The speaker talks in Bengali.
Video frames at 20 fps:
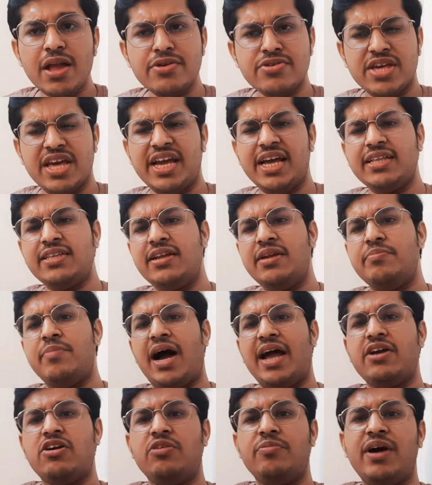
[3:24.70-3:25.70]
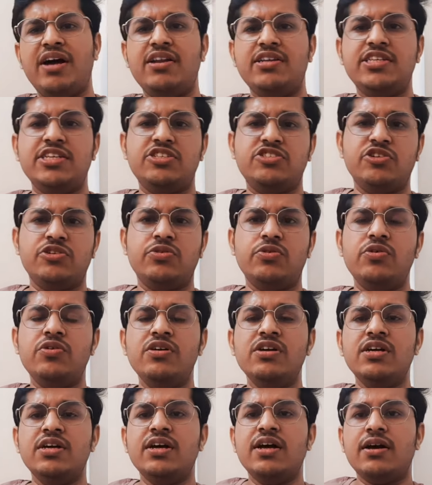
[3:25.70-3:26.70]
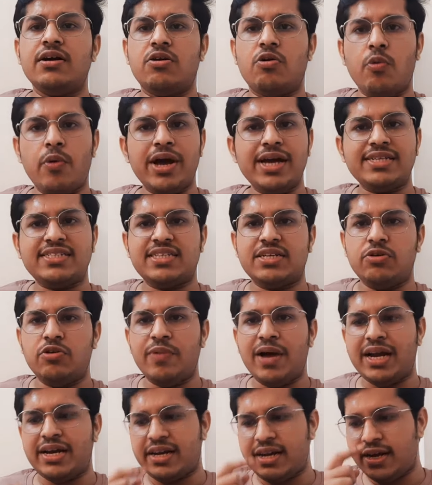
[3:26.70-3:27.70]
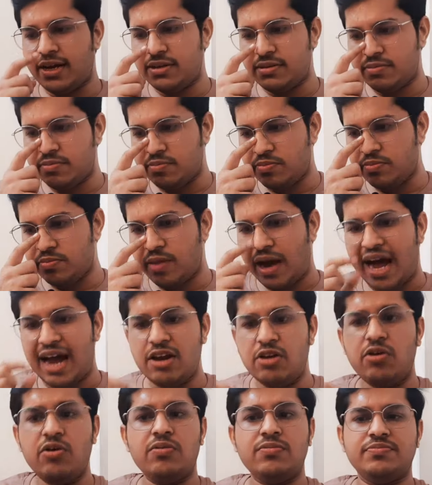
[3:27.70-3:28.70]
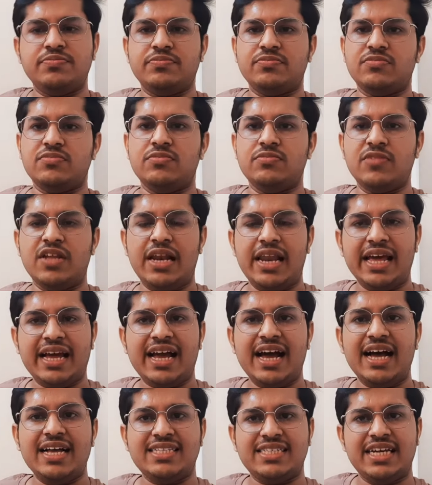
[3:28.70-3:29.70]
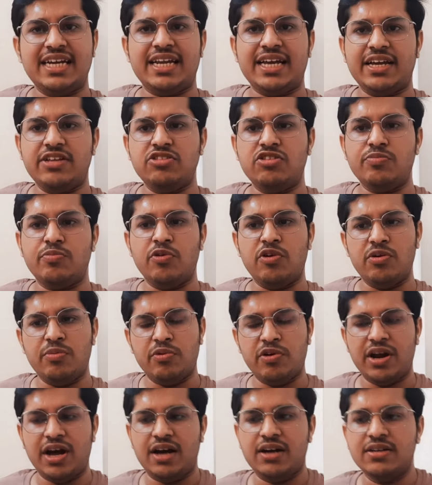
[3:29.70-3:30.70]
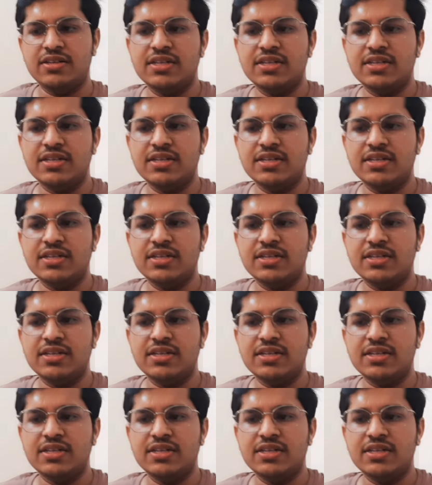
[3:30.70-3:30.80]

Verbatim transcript: সেই ক্ষেত্রে মাইক্রোবায়োলজির জন্য কোয়েস্ট খুব একটা ভালো লেখা আছে এটা কিন্তু বলবো না